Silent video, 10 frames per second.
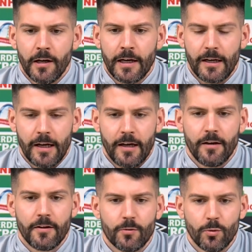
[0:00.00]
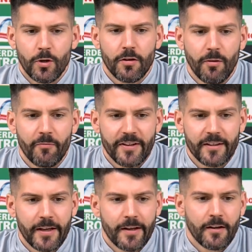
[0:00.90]
klar, so vom
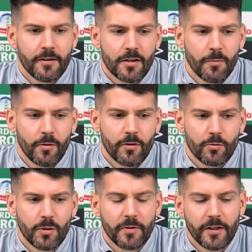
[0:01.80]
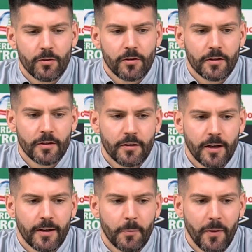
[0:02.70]
Wetter her, ich glaube auch so die Bedingungen,
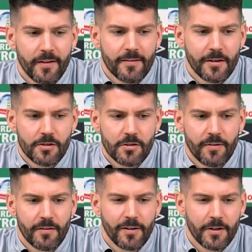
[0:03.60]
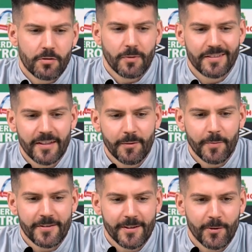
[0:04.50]
gerade platztechnisch, wären vielleicht nochmal einen Ticken
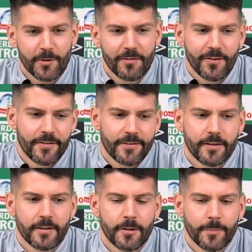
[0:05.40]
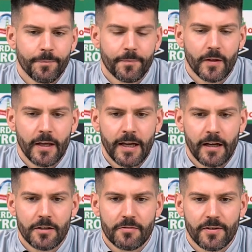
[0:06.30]
besser dort gewesen. Ähm,
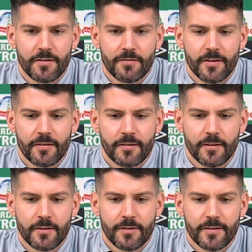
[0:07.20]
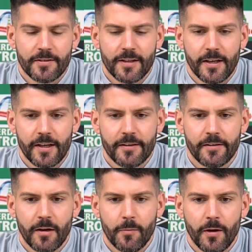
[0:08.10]
ärgerlich, was, was, äh, was das angeht.
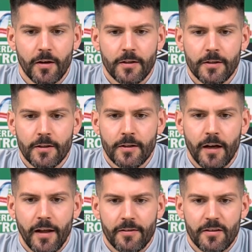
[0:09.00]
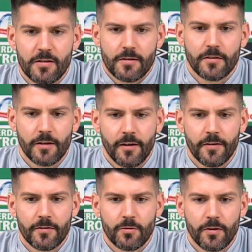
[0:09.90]
Aber an sich, ja,
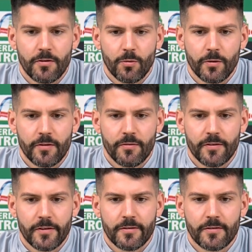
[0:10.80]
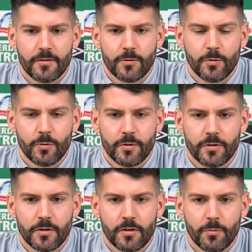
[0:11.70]
Situation ist, wie sie ist und
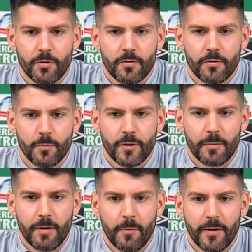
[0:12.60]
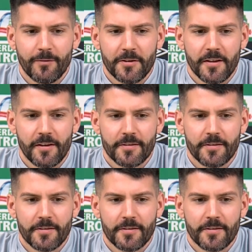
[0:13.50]
äh, müssen mit dem arbeiten, was da